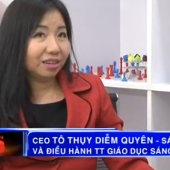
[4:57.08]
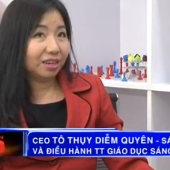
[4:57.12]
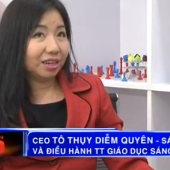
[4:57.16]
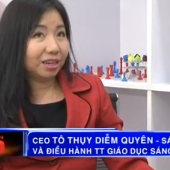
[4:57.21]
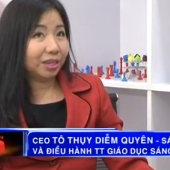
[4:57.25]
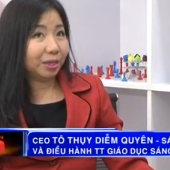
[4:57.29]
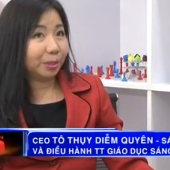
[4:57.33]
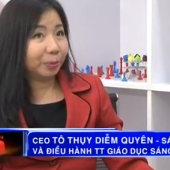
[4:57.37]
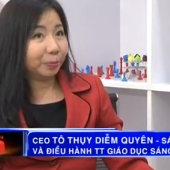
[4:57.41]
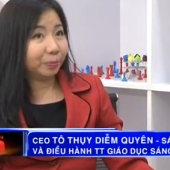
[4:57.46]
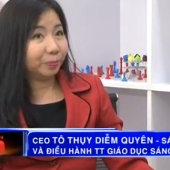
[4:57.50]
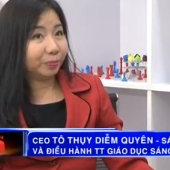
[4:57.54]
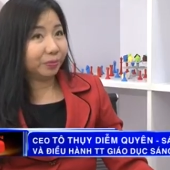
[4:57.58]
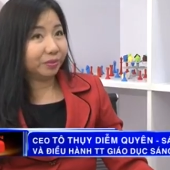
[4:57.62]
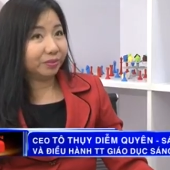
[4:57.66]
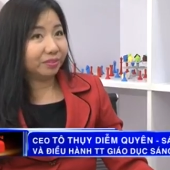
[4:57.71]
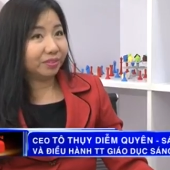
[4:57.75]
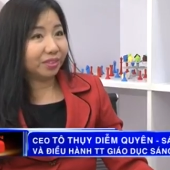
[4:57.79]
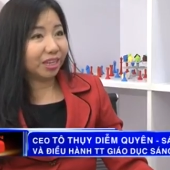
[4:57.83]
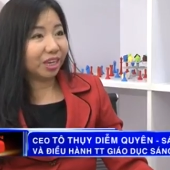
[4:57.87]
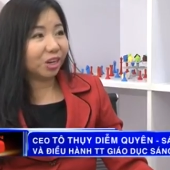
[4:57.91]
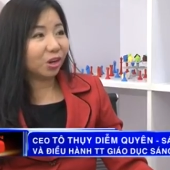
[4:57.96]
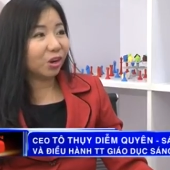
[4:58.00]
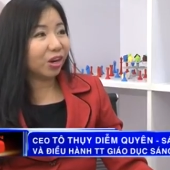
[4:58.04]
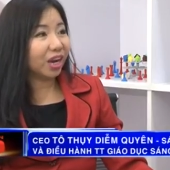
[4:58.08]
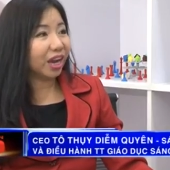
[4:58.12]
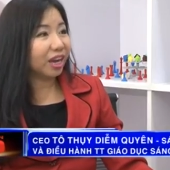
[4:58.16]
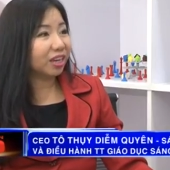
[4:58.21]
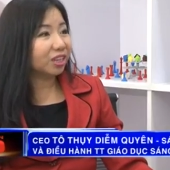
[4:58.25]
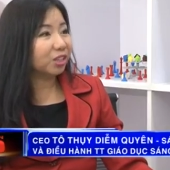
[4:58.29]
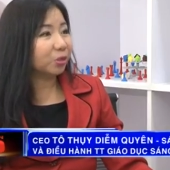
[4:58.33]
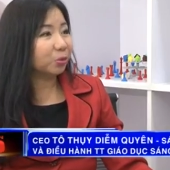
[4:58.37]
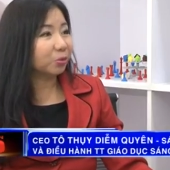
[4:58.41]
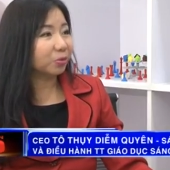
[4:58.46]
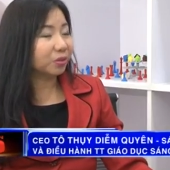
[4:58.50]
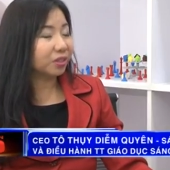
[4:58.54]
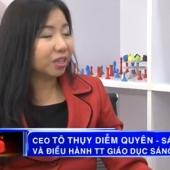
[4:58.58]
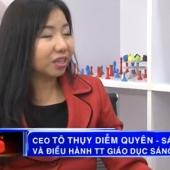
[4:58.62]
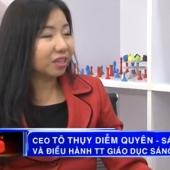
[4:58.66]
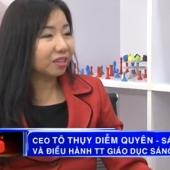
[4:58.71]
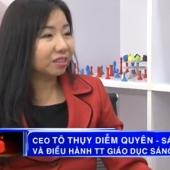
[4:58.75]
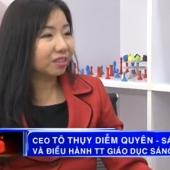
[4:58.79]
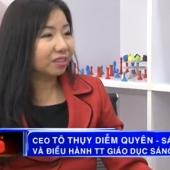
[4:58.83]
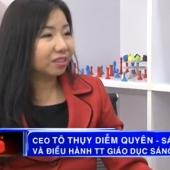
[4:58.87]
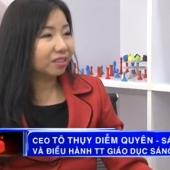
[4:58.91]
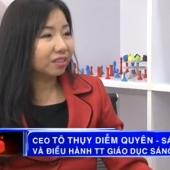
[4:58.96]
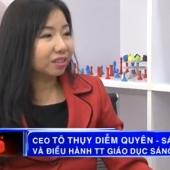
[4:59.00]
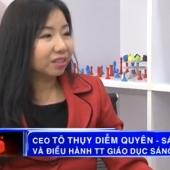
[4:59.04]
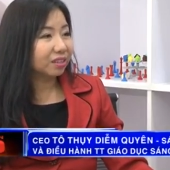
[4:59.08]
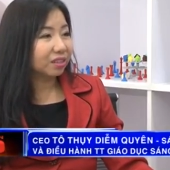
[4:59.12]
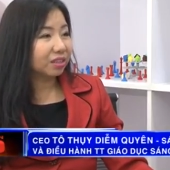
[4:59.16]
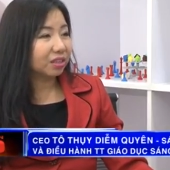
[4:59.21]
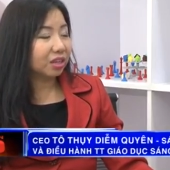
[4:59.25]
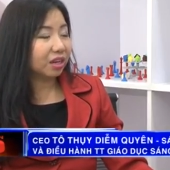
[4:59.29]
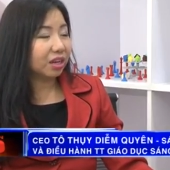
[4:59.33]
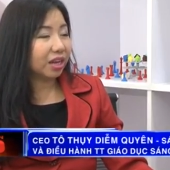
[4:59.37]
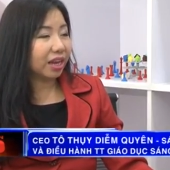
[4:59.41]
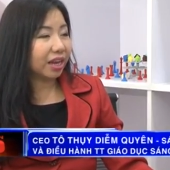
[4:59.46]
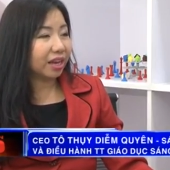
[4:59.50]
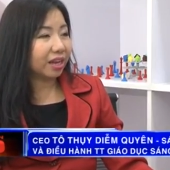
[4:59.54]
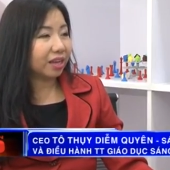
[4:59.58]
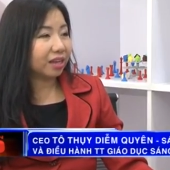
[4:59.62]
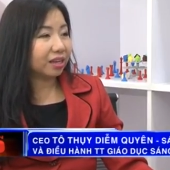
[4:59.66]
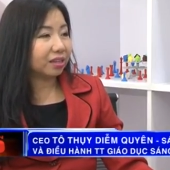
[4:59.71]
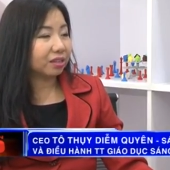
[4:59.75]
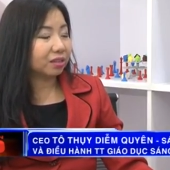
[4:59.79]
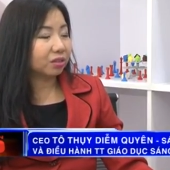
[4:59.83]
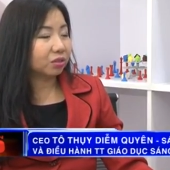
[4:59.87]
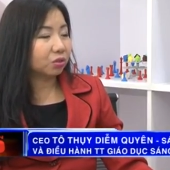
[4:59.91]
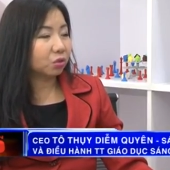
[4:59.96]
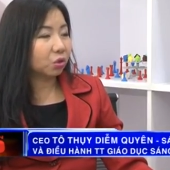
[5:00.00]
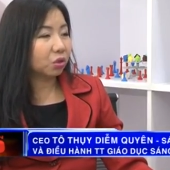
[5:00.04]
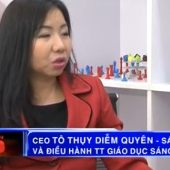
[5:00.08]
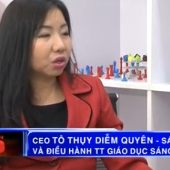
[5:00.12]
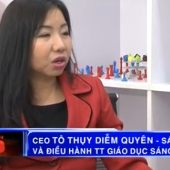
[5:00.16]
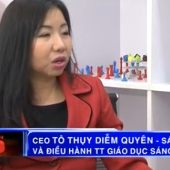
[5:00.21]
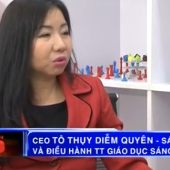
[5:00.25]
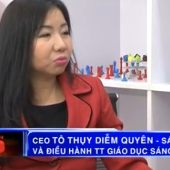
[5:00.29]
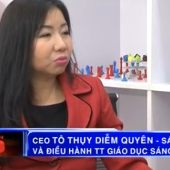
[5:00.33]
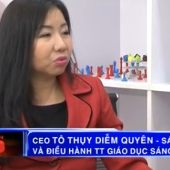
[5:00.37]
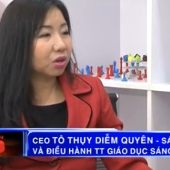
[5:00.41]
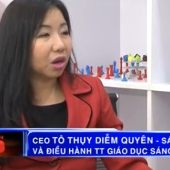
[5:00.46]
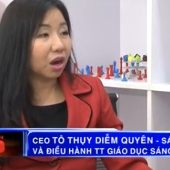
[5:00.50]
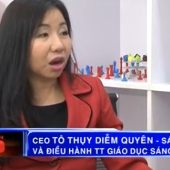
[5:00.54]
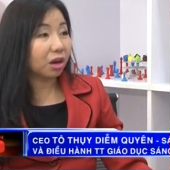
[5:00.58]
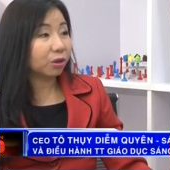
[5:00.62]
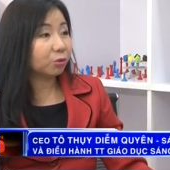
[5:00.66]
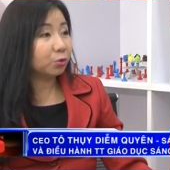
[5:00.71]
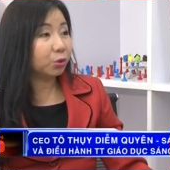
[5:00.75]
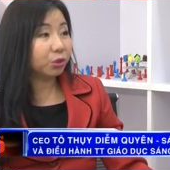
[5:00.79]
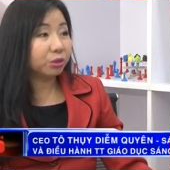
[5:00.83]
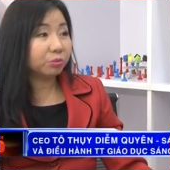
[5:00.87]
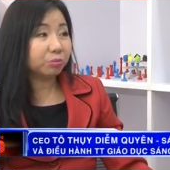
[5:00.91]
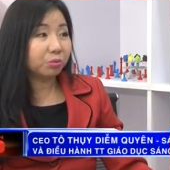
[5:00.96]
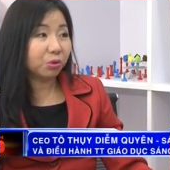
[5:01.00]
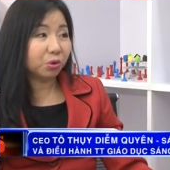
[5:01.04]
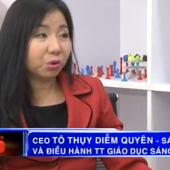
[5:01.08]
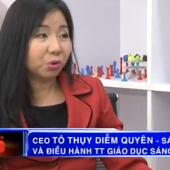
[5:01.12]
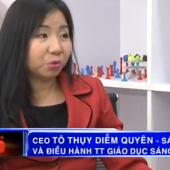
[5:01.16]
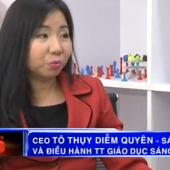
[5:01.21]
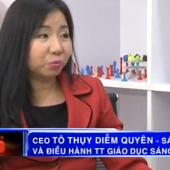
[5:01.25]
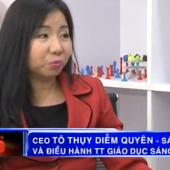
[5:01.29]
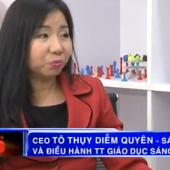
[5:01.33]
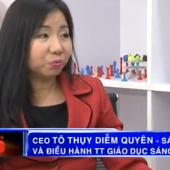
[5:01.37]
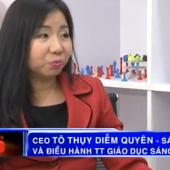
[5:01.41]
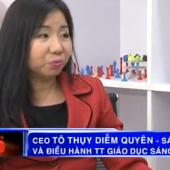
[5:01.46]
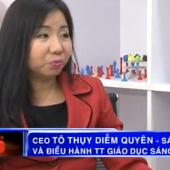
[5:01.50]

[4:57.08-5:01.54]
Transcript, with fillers: Um, cái khó khăn đầu tiên đó là tôi không có chuyên môn